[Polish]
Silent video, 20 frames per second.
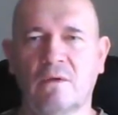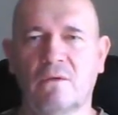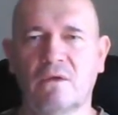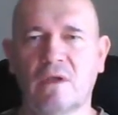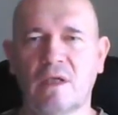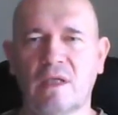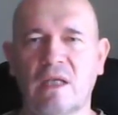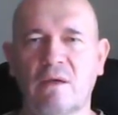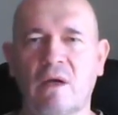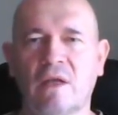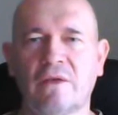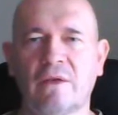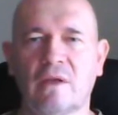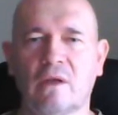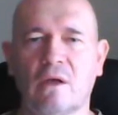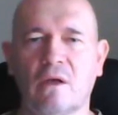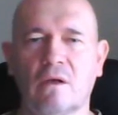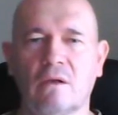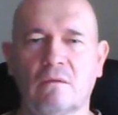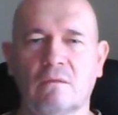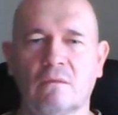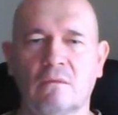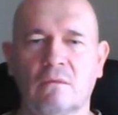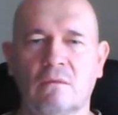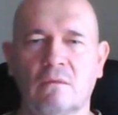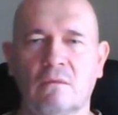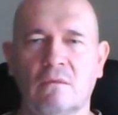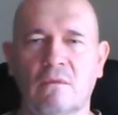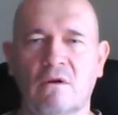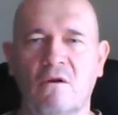Wrzasnęła tylko
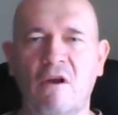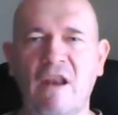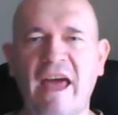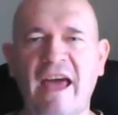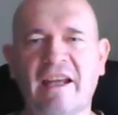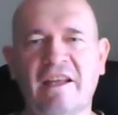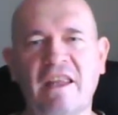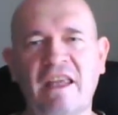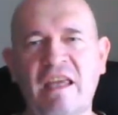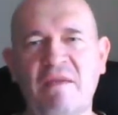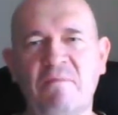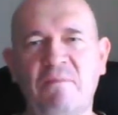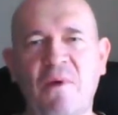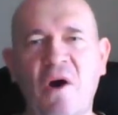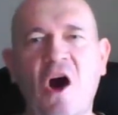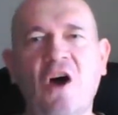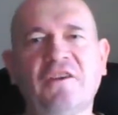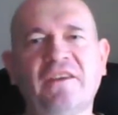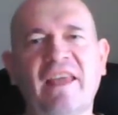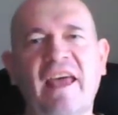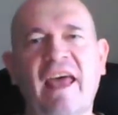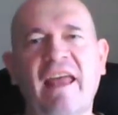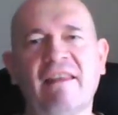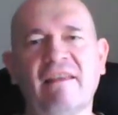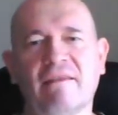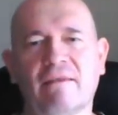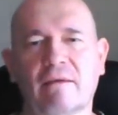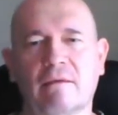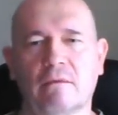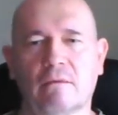cholerny
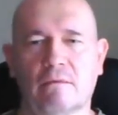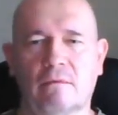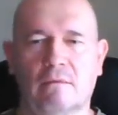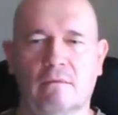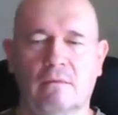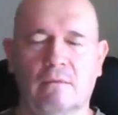impotent!